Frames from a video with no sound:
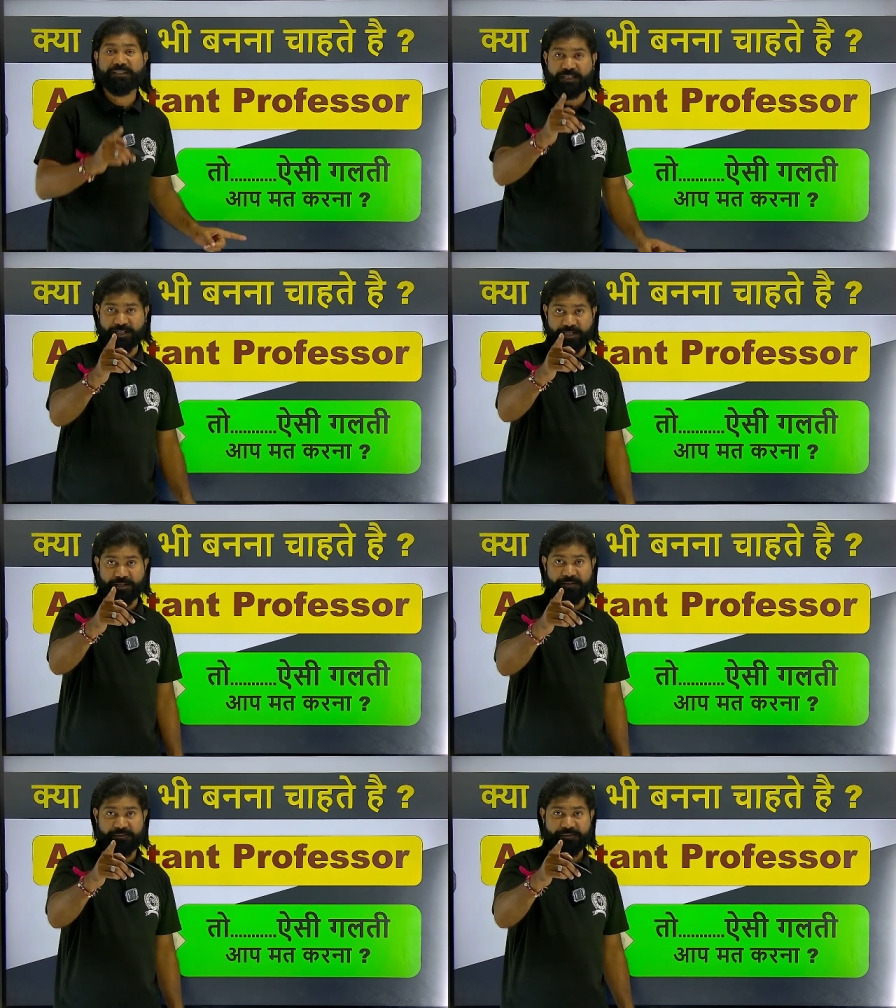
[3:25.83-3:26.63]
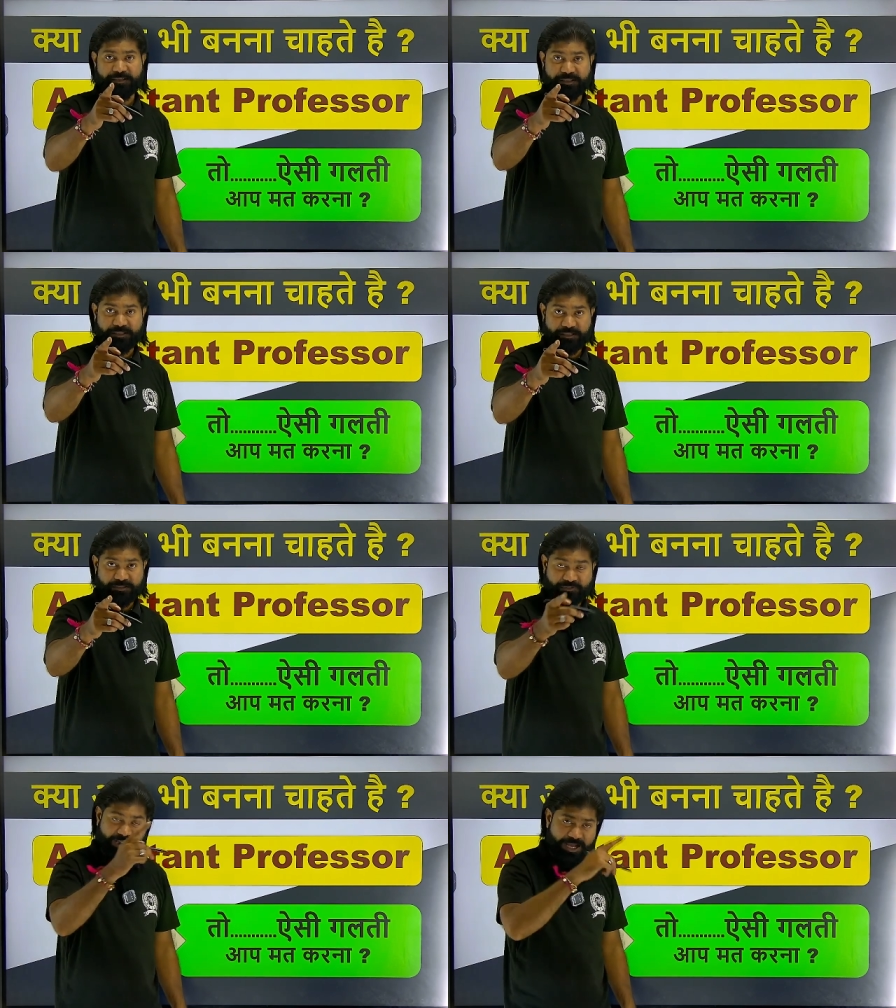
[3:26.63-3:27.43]
कर लेना
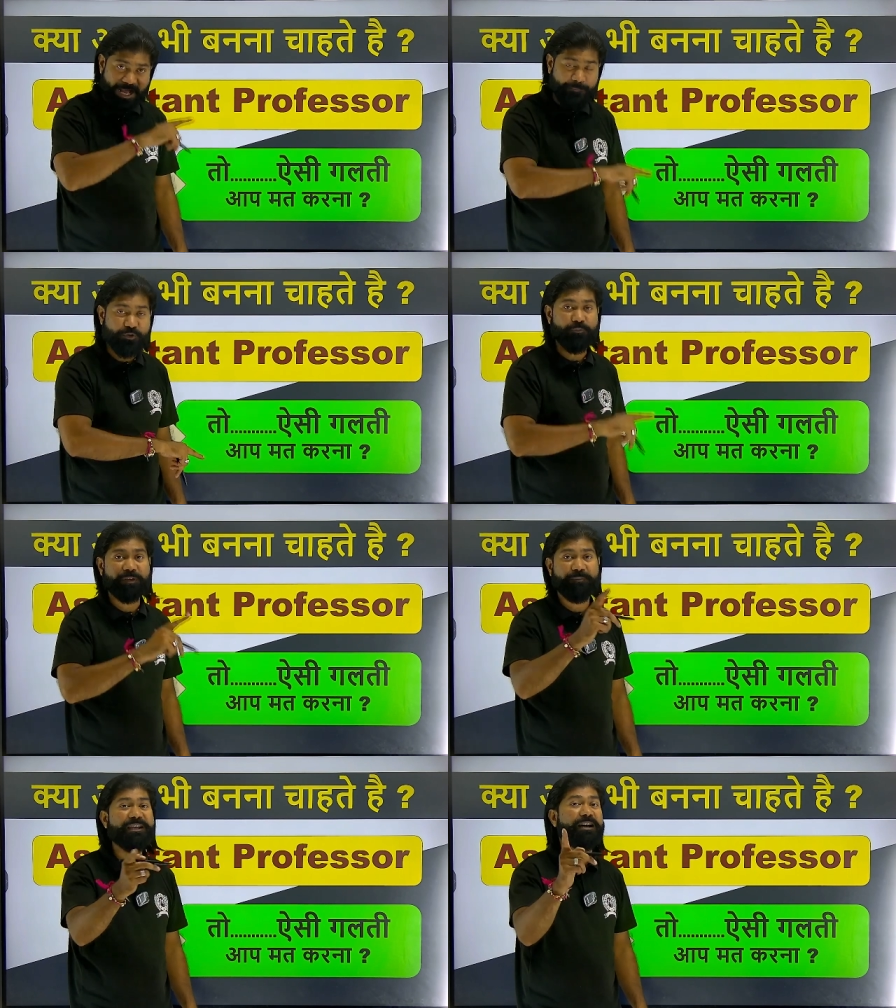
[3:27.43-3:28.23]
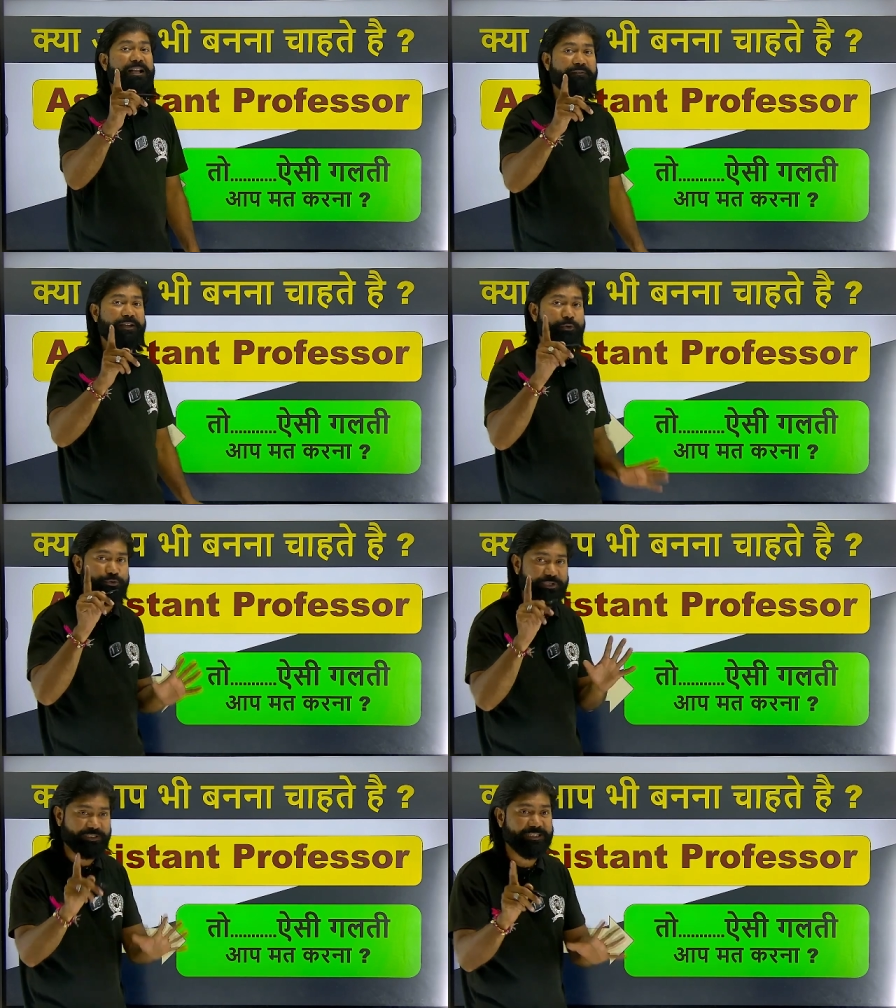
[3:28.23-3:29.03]
वरना आपके ऊपर भी कार्यवाही हो
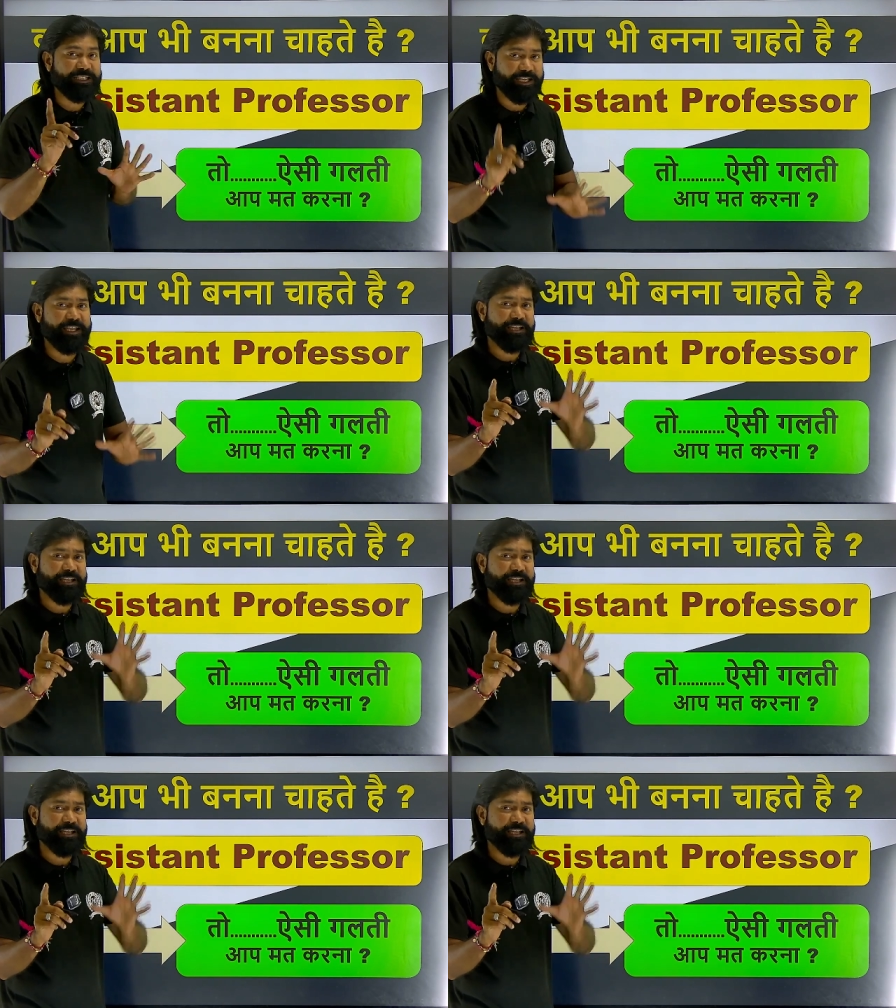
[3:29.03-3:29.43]
सकती है